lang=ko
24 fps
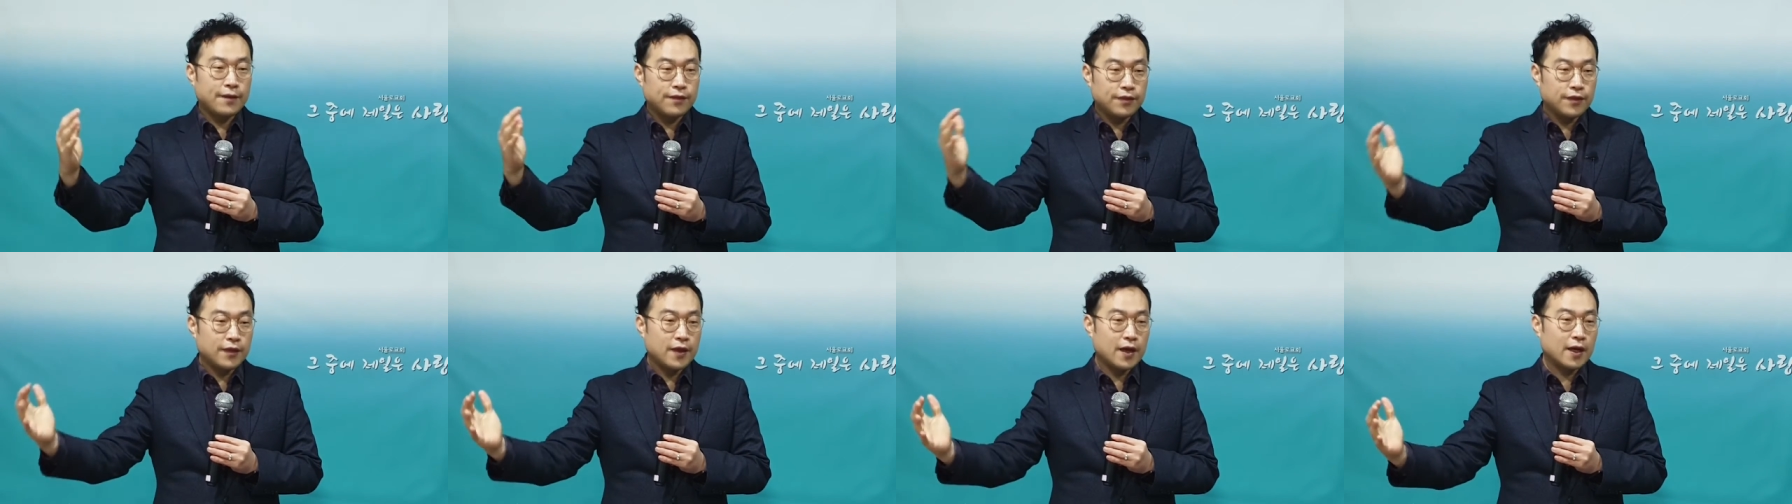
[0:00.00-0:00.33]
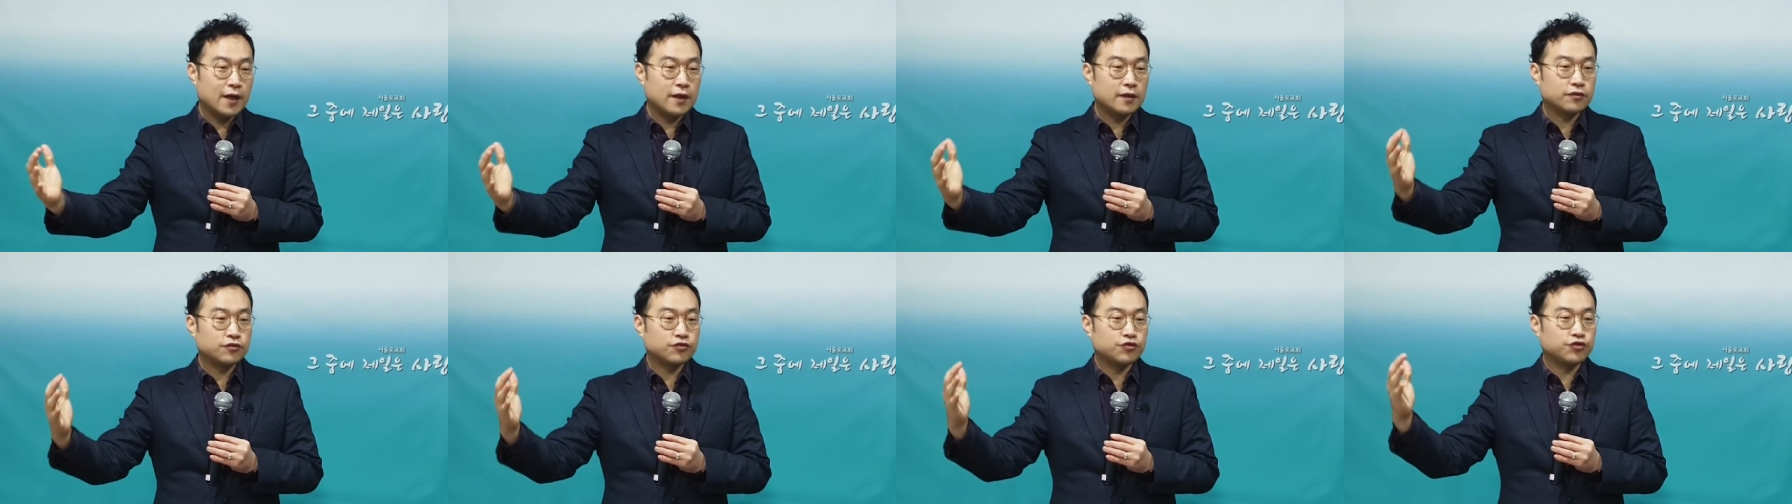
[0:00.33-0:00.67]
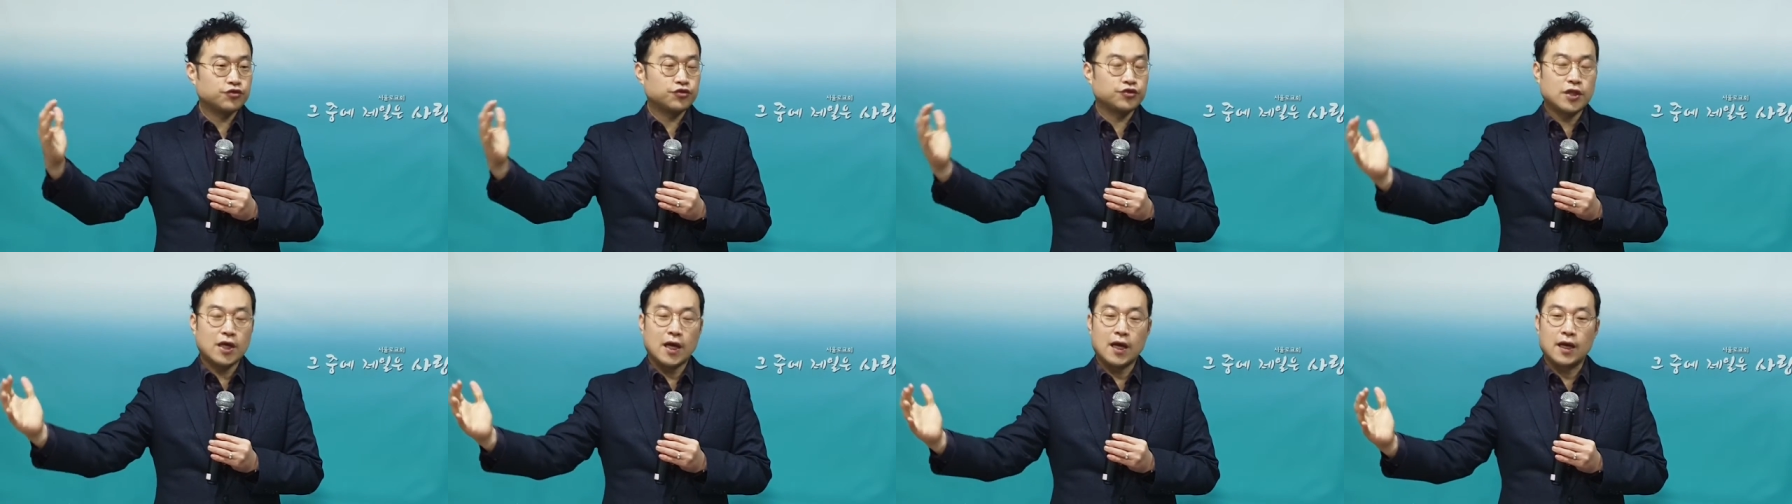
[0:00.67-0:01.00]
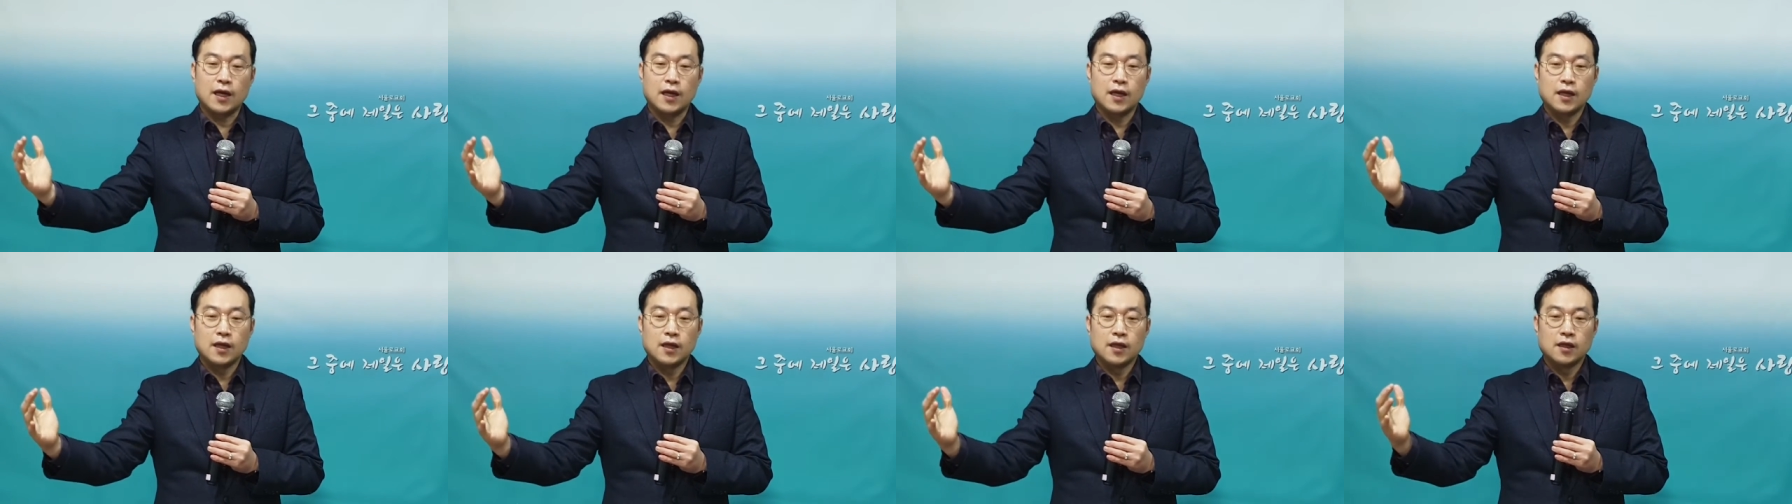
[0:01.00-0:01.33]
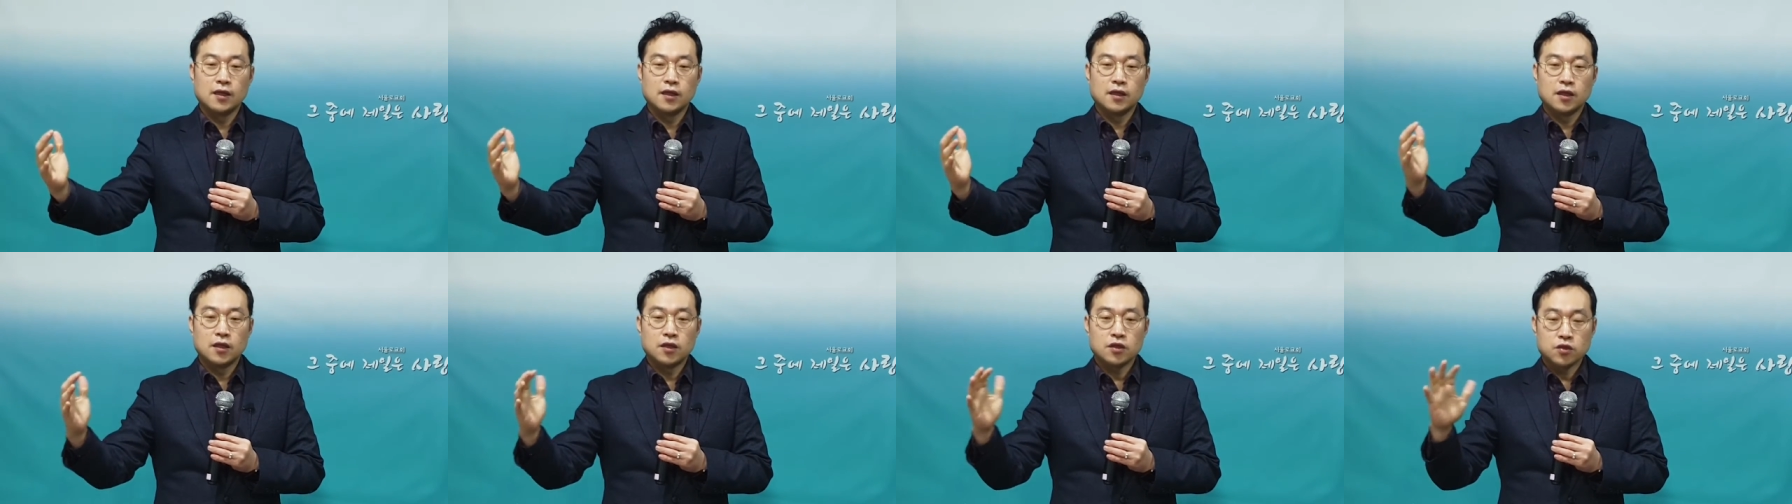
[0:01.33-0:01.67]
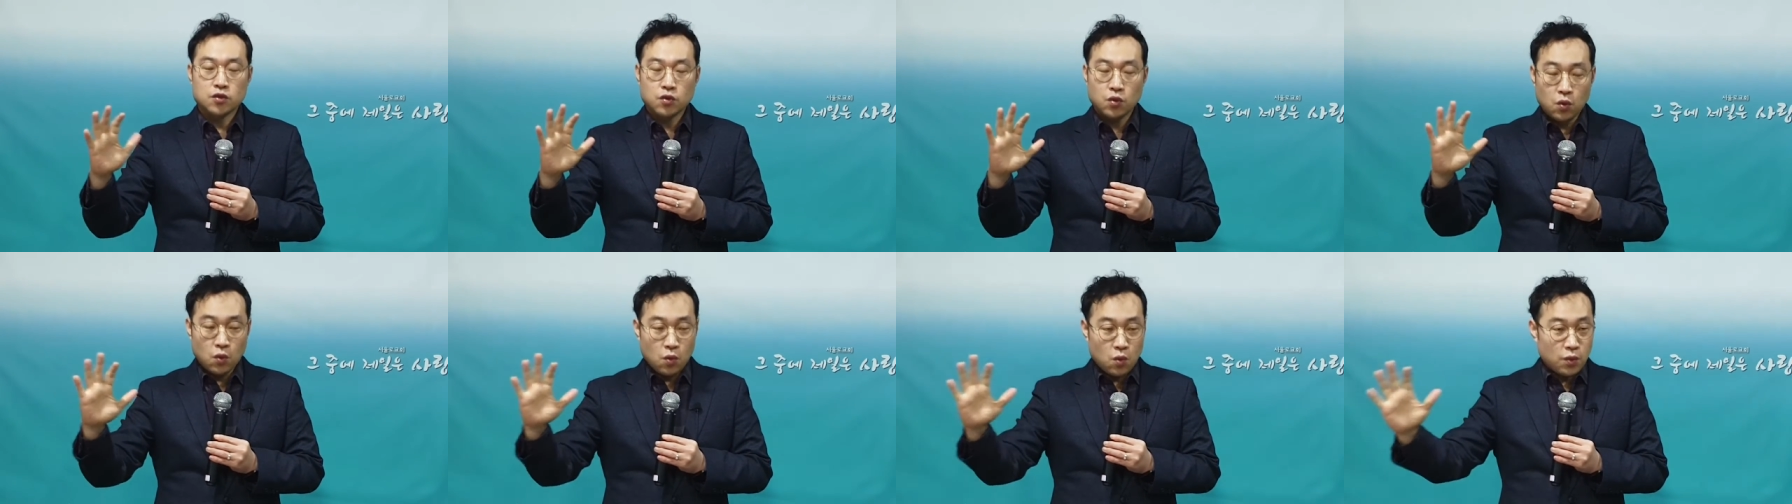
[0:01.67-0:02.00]
한 달, 두 달
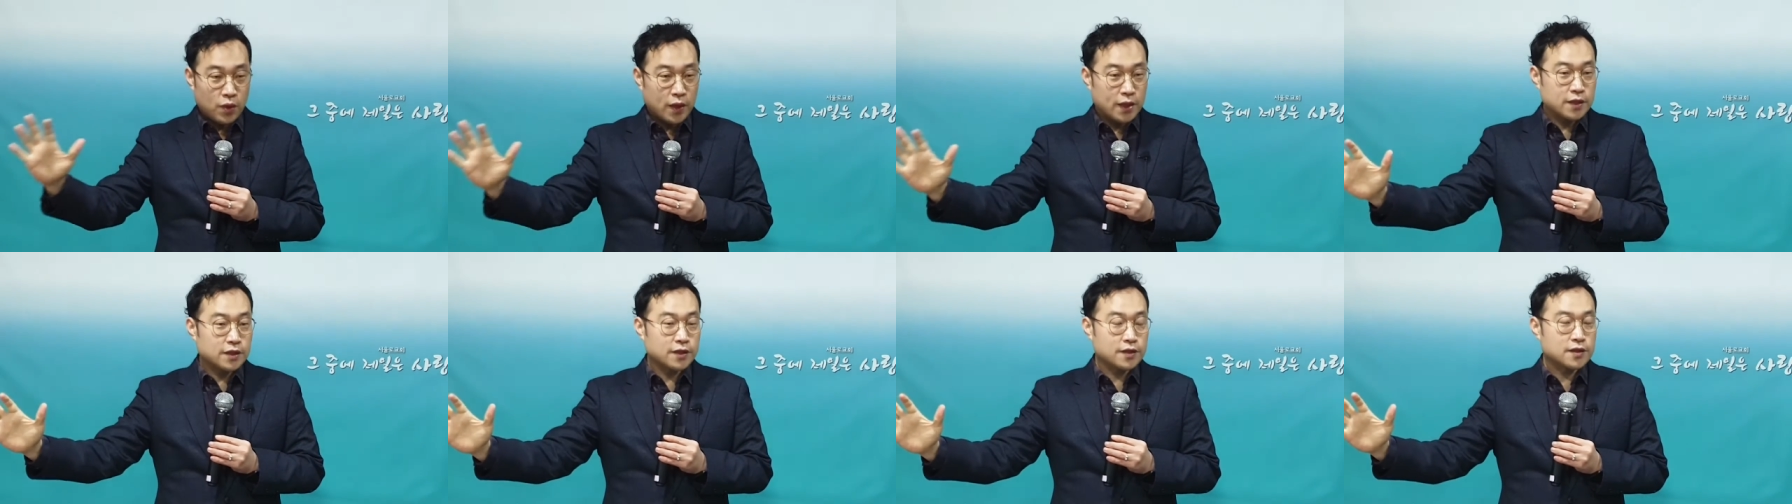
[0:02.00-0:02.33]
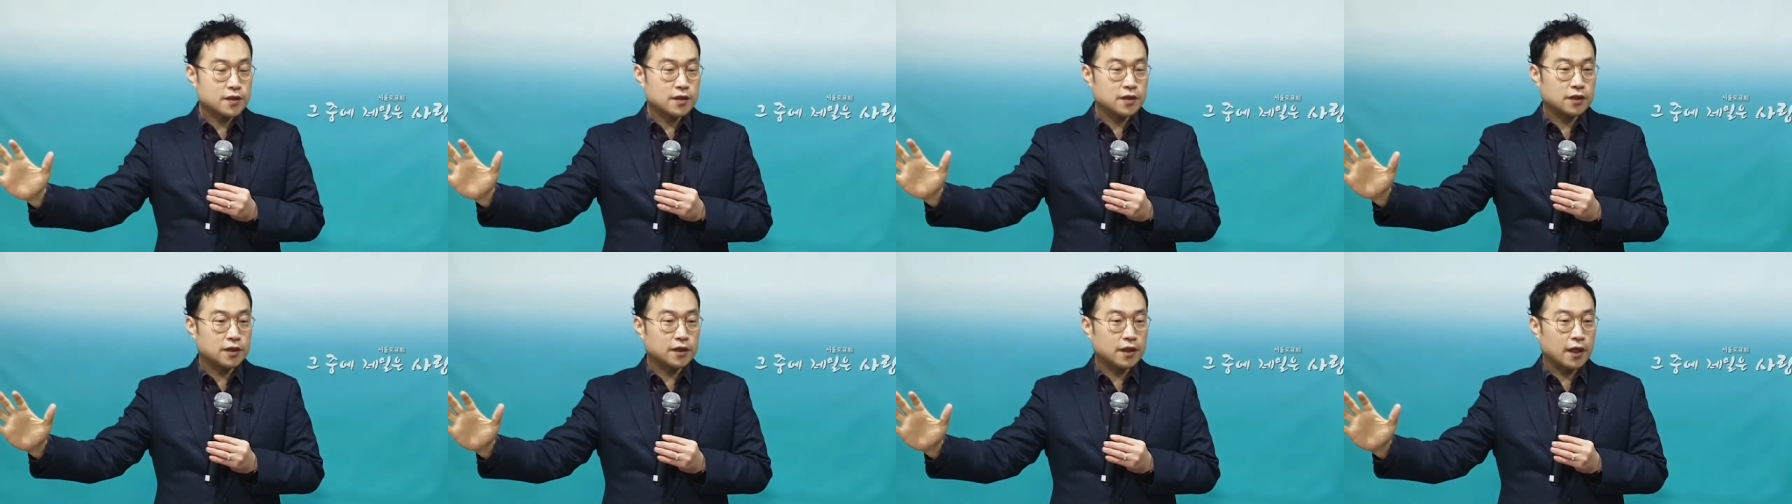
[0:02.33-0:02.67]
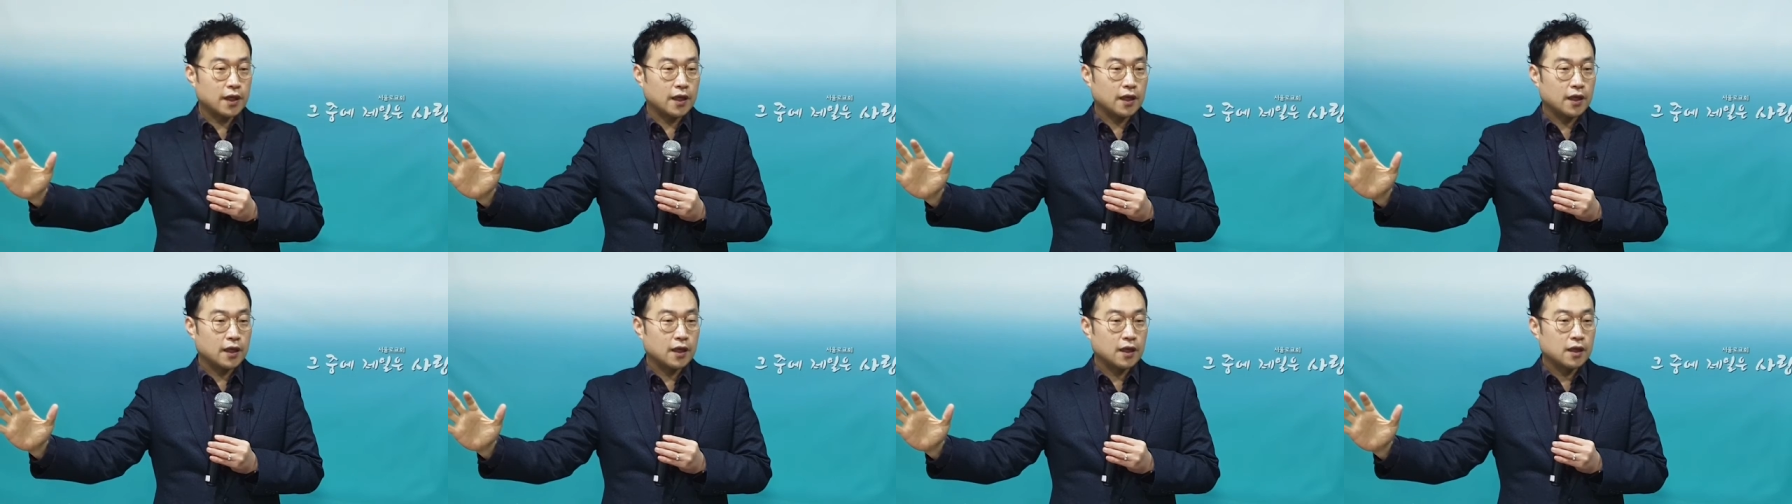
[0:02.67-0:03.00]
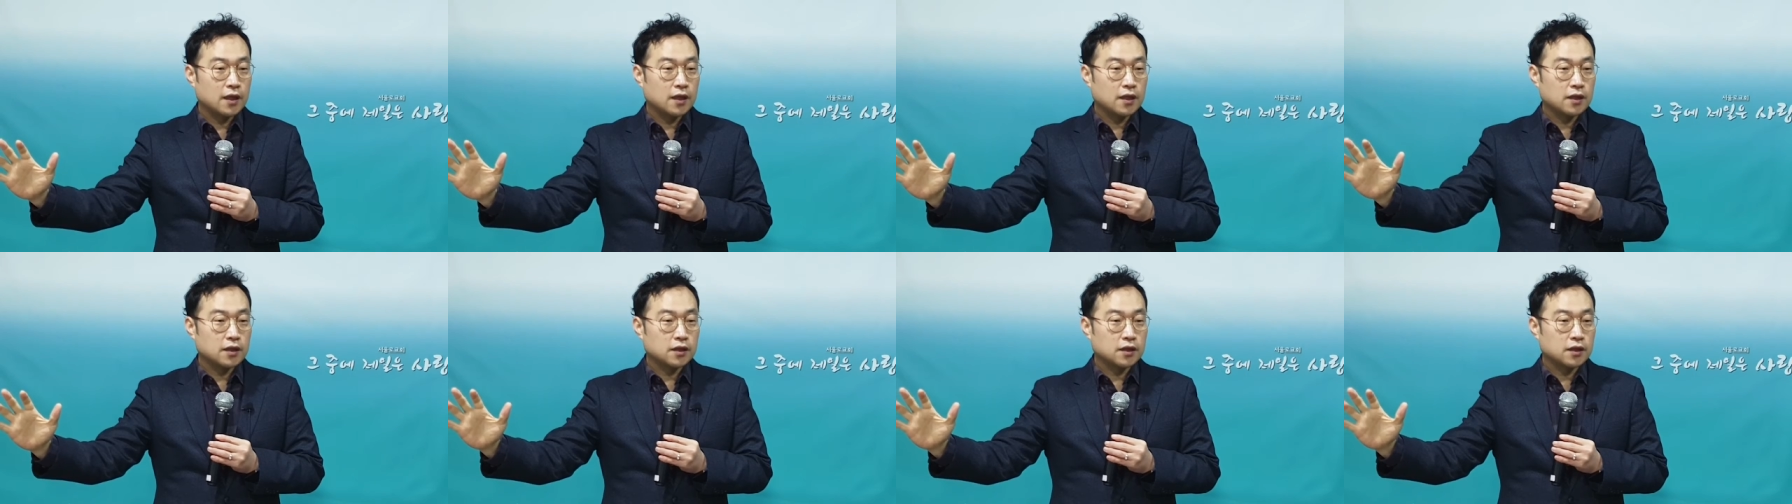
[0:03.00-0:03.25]
소홀해졌을 때